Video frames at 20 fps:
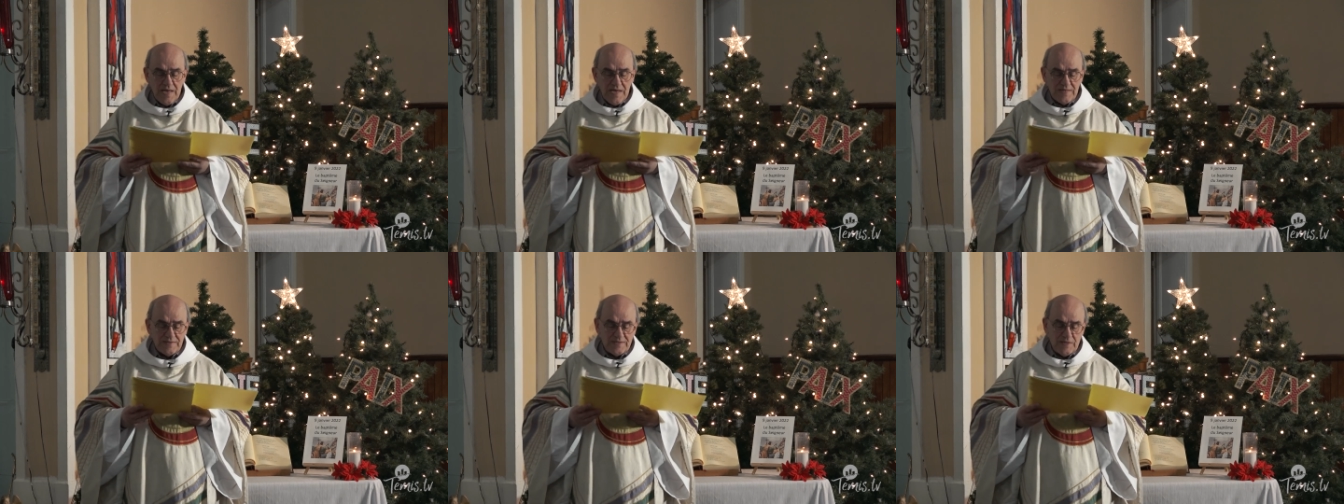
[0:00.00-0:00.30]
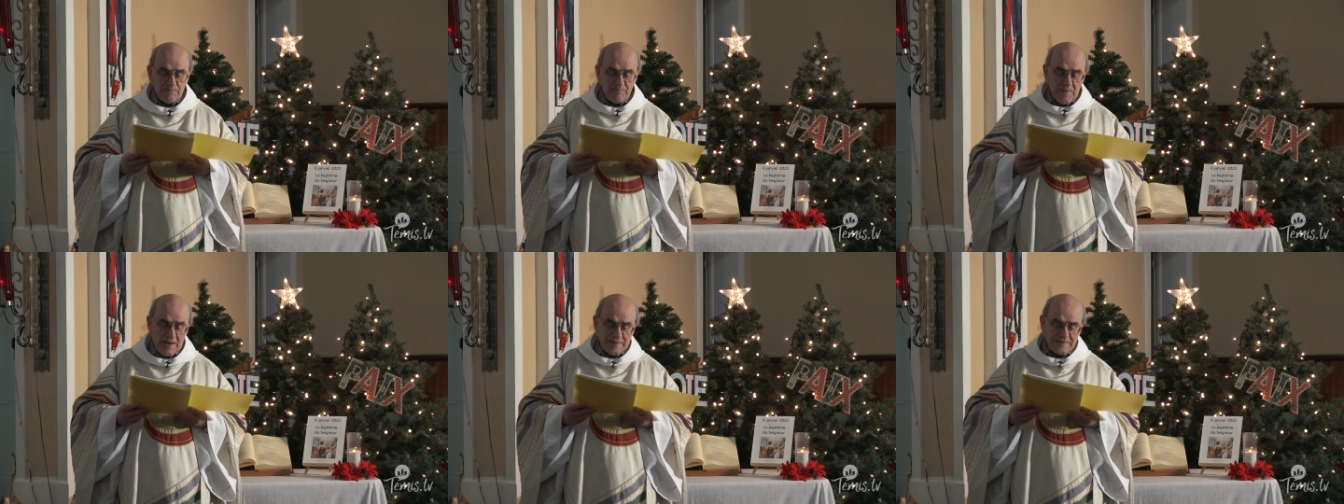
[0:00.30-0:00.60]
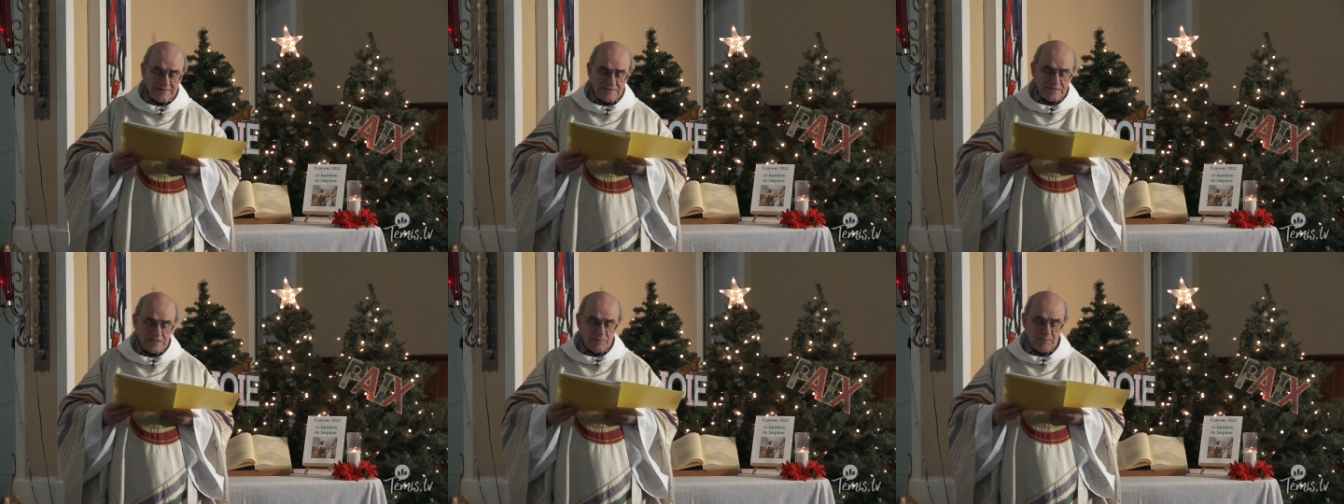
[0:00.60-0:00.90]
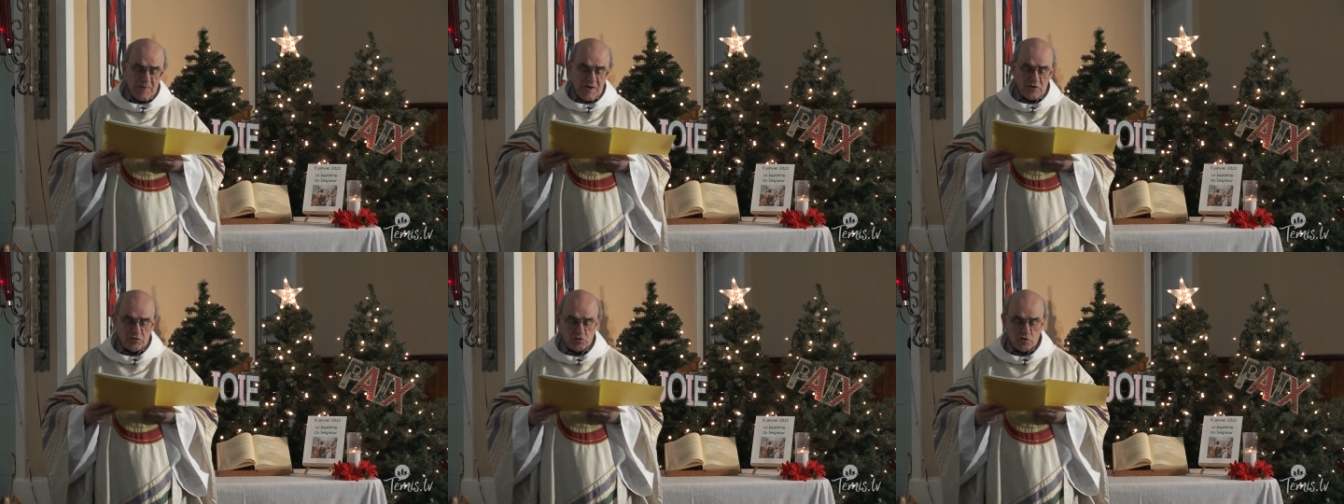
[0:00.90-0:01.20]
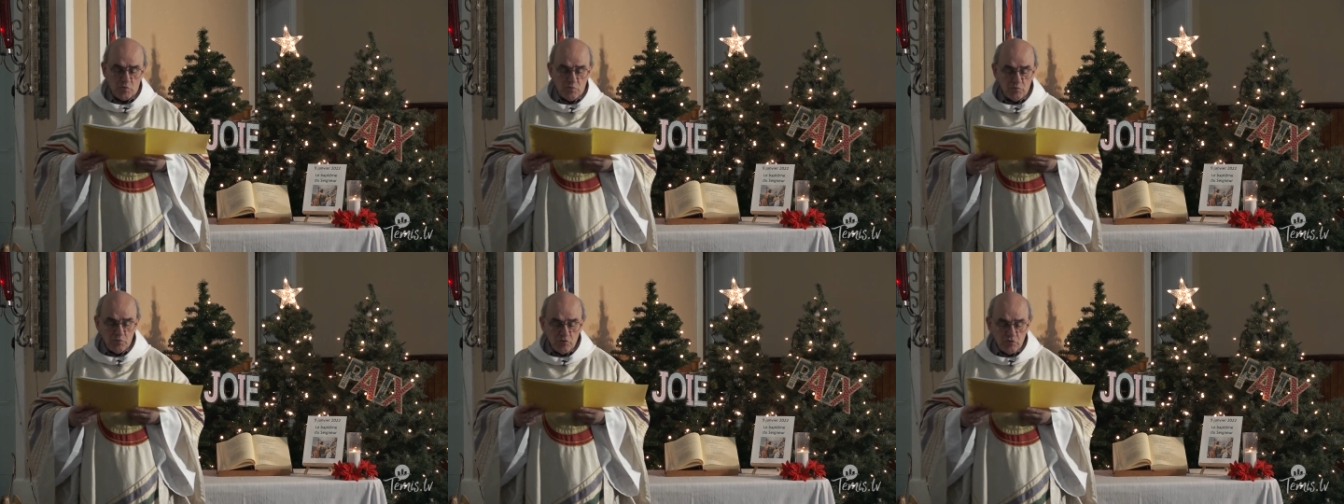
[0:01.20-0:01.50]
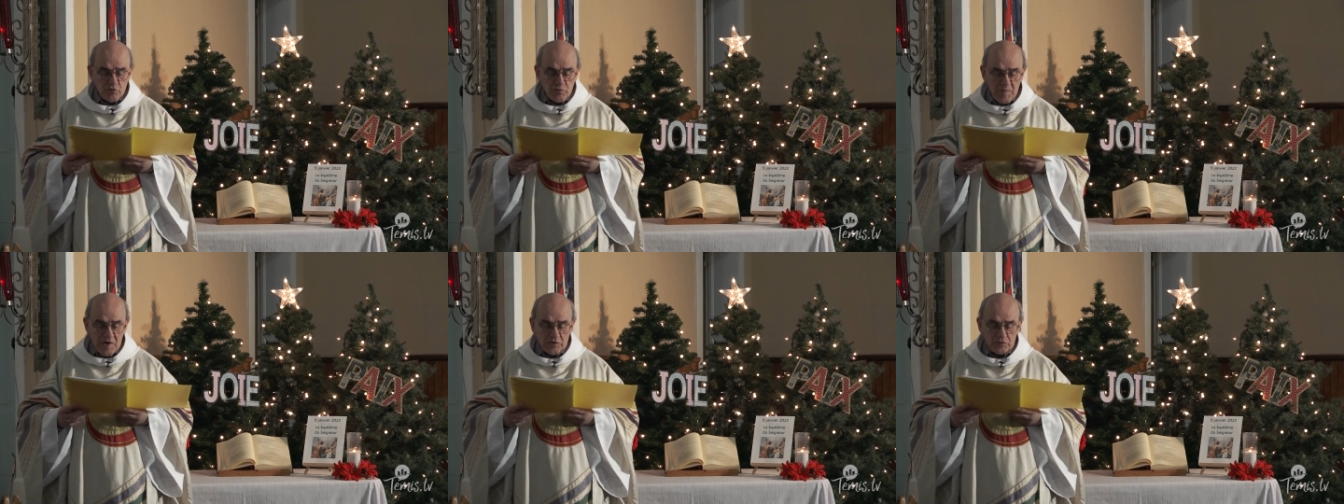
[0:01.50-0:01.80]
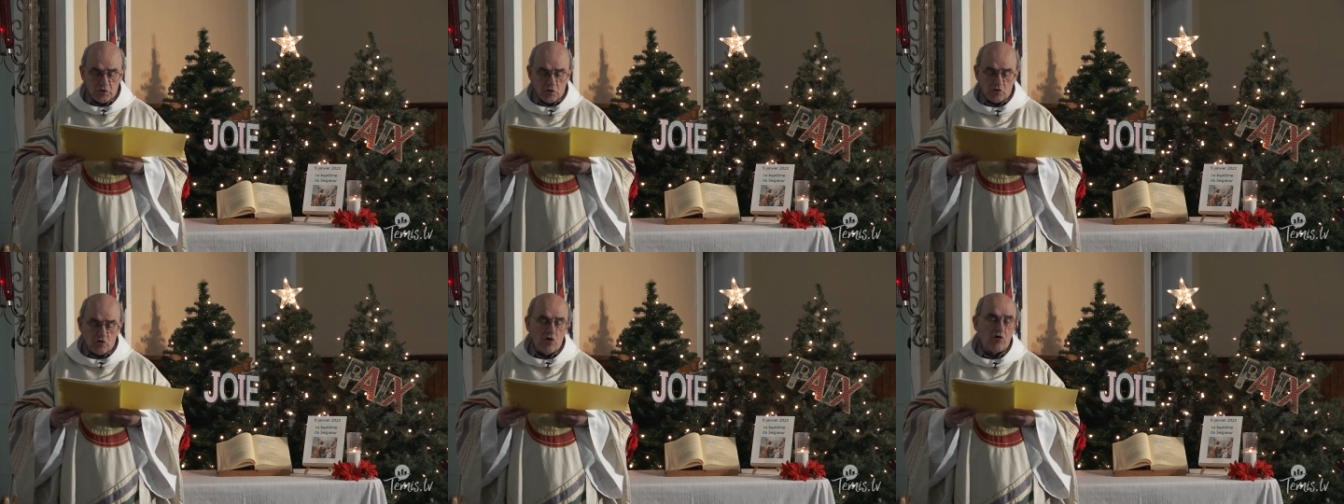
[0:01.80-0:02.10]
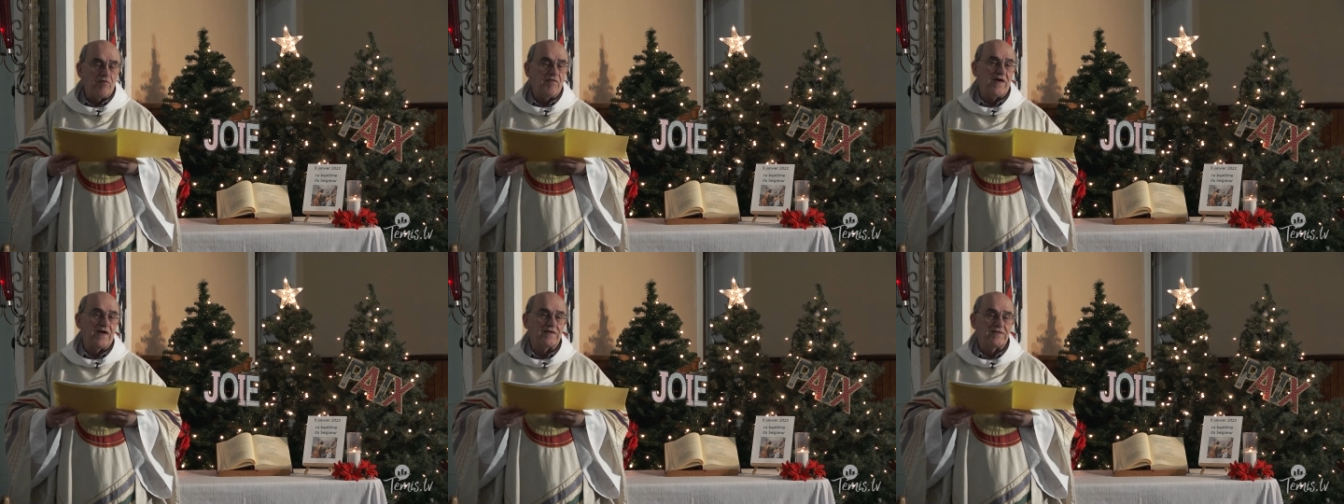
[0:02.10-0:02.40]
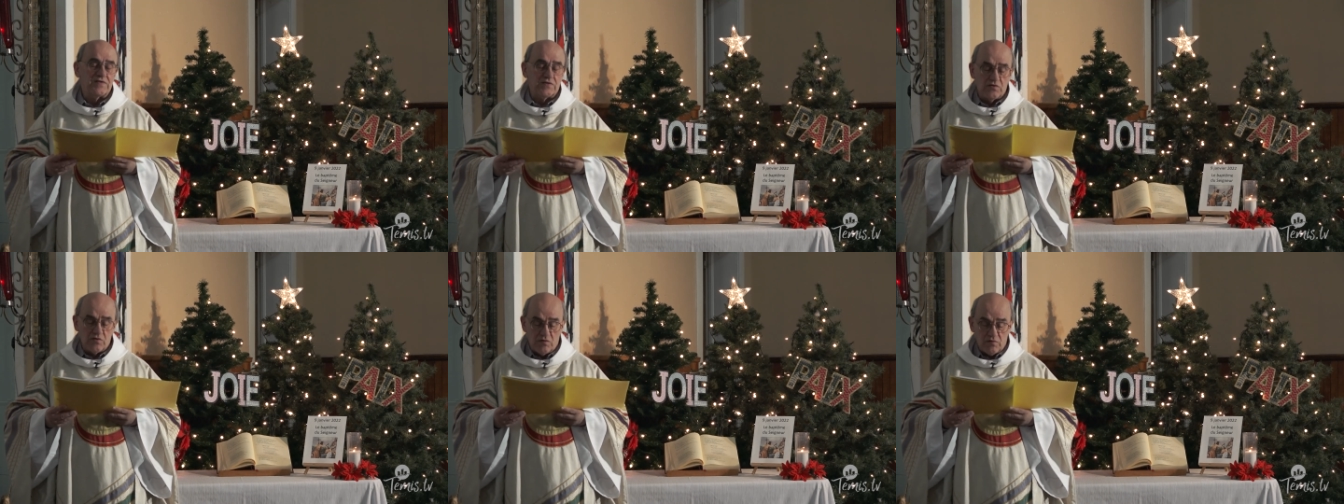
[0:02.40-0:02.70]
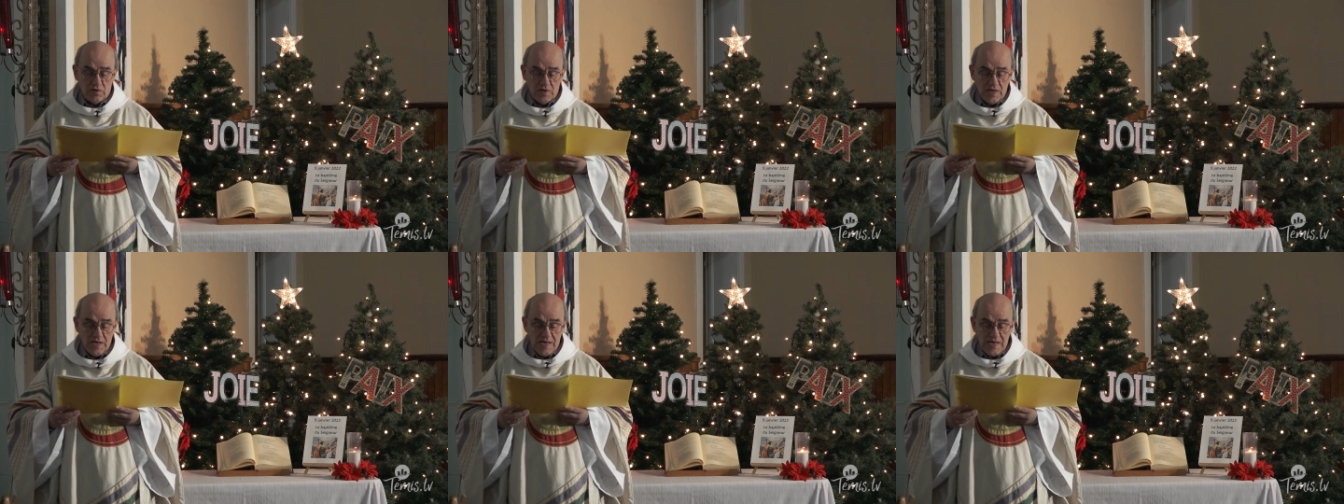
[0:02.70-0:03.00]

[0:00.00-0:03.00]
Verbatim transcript: c'est participer à ce mouvement de conversion